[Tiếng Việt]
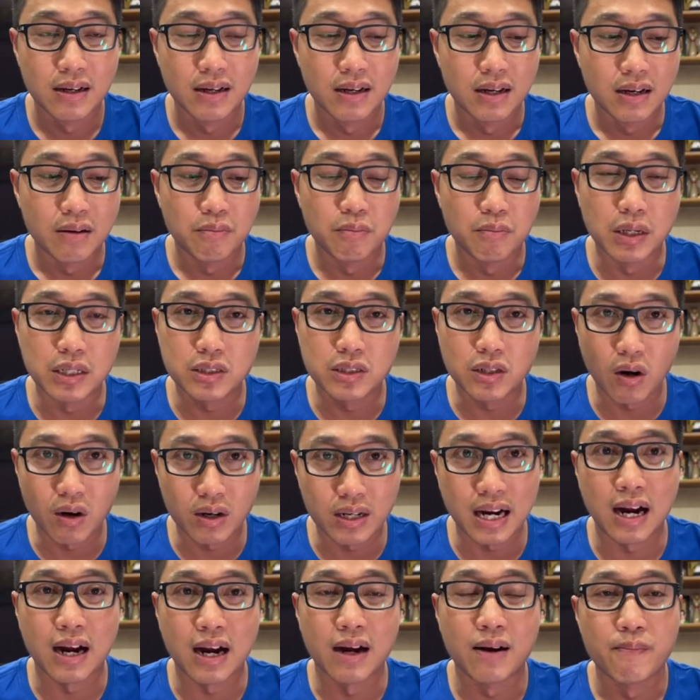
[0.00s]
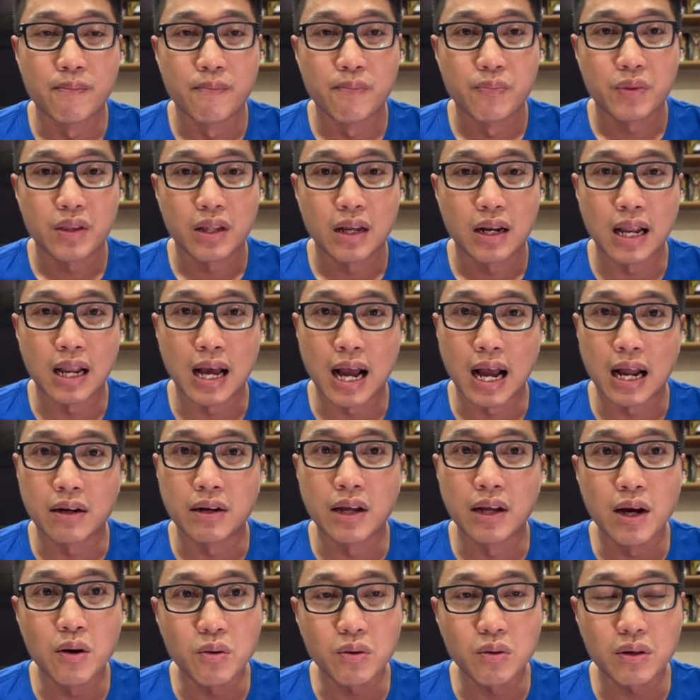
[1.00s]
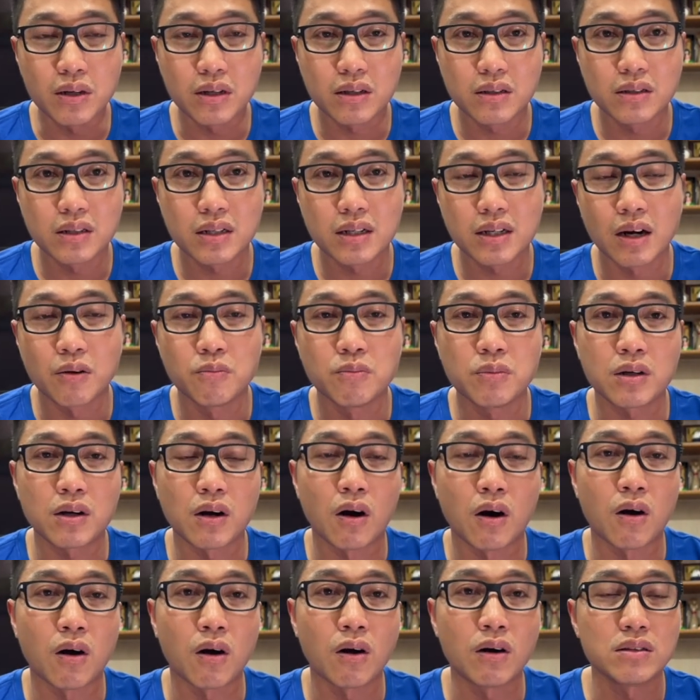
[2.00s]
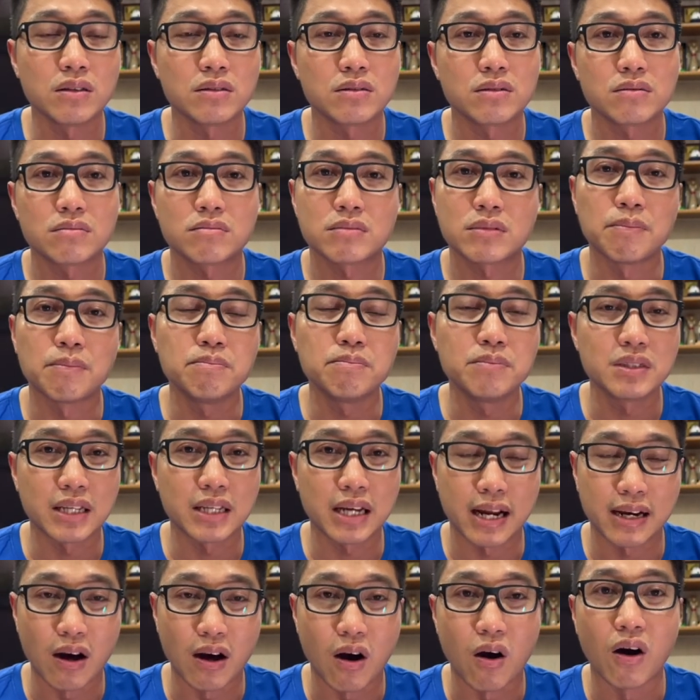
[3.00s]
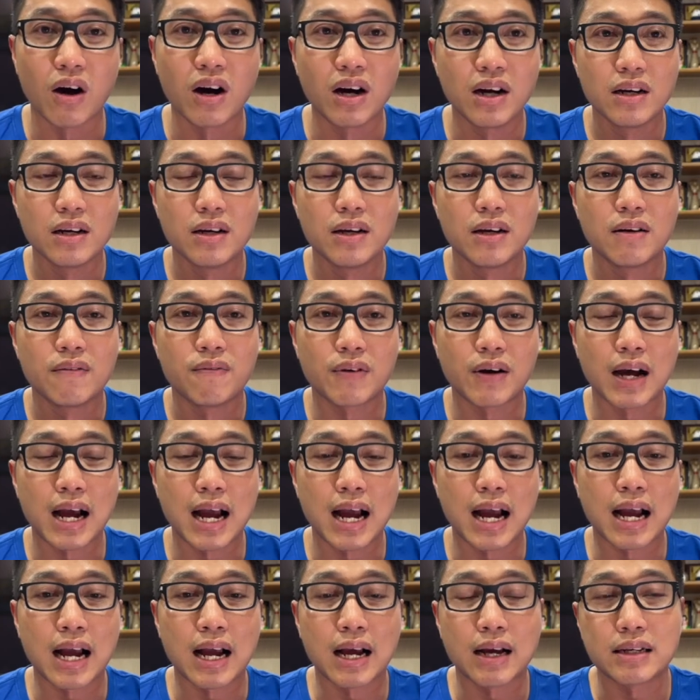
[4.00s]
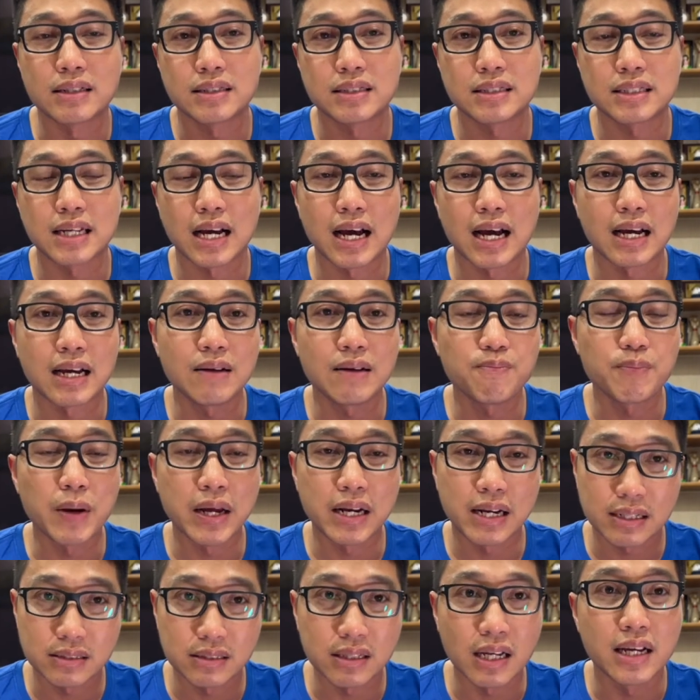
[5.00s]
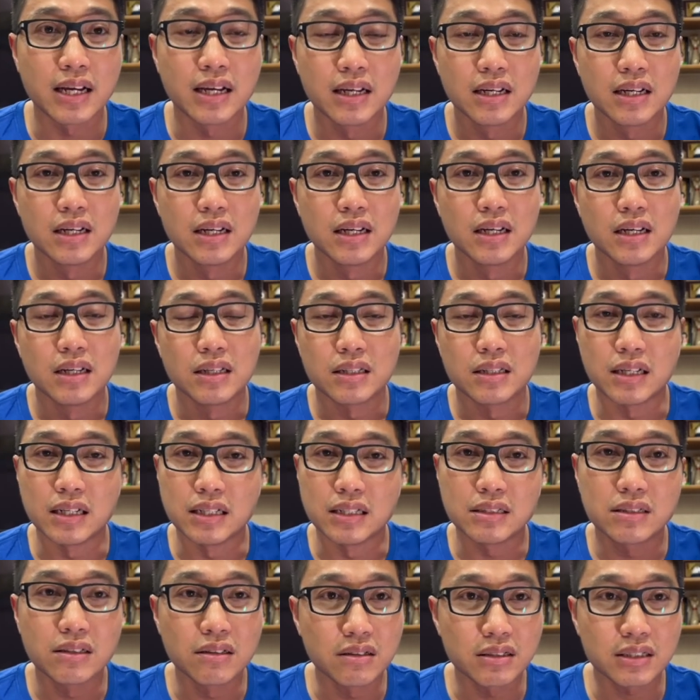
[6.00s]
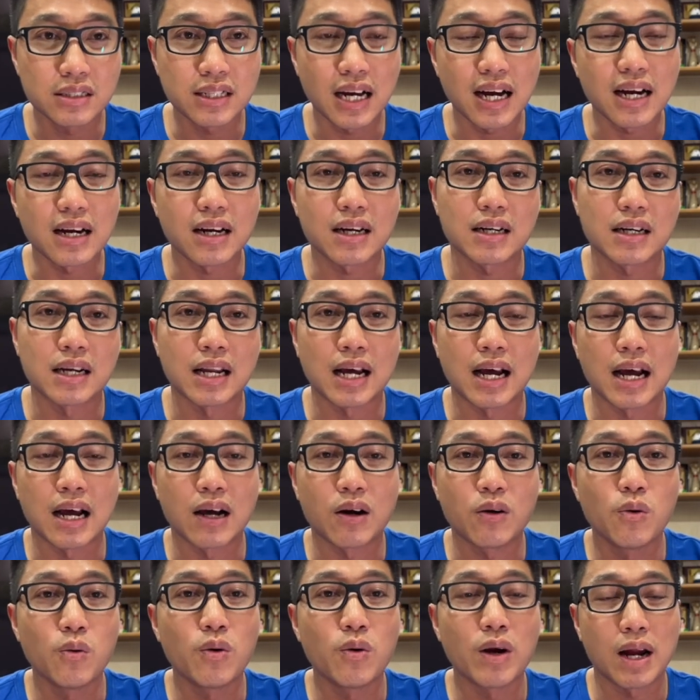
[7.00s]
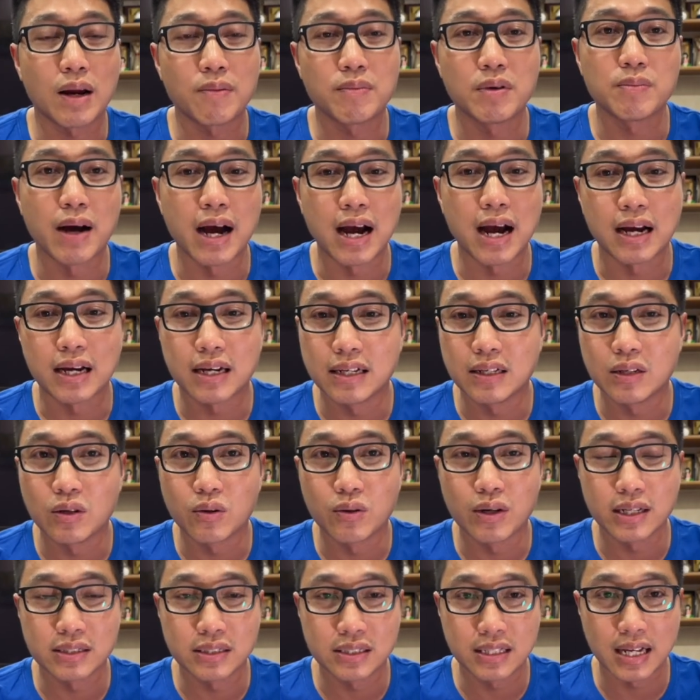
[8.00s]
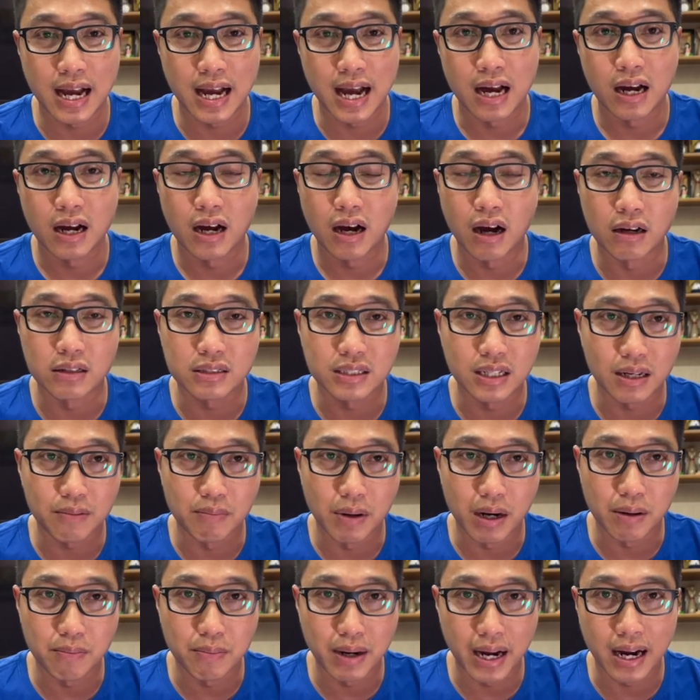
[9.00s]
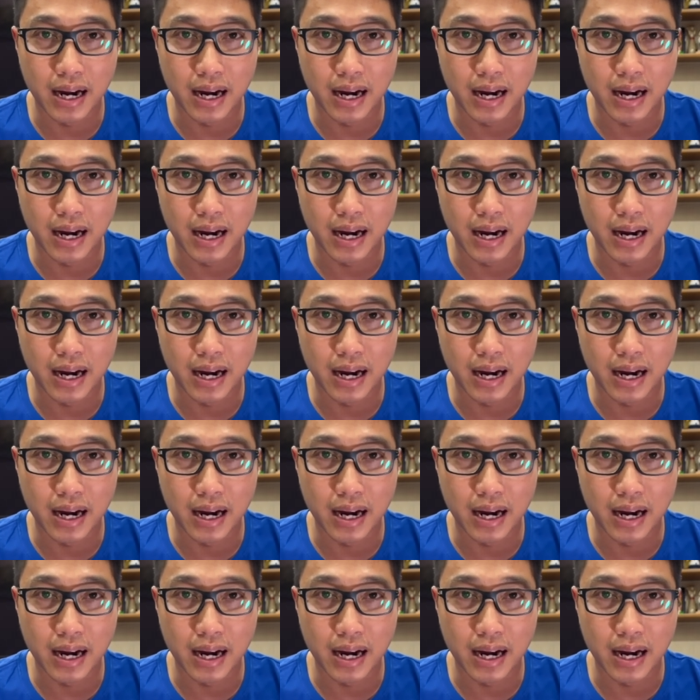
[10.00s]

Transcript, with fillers: Mình cho rằng là nếu không có tấm thẻ đỏ và trái penalty thì chưa chắc là u hai mươi ba Indonesia ở trận mở màn